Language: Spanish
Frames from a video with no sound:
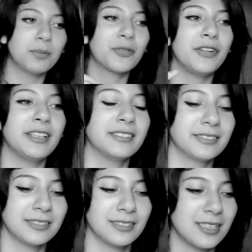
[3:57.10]
Por fin.
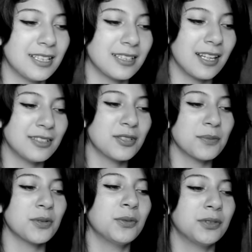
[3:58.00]
Silencio
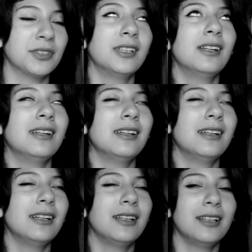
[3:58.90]
absoluto.
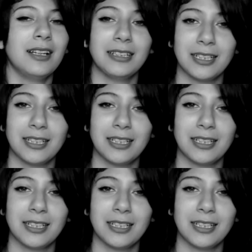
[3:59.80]
Es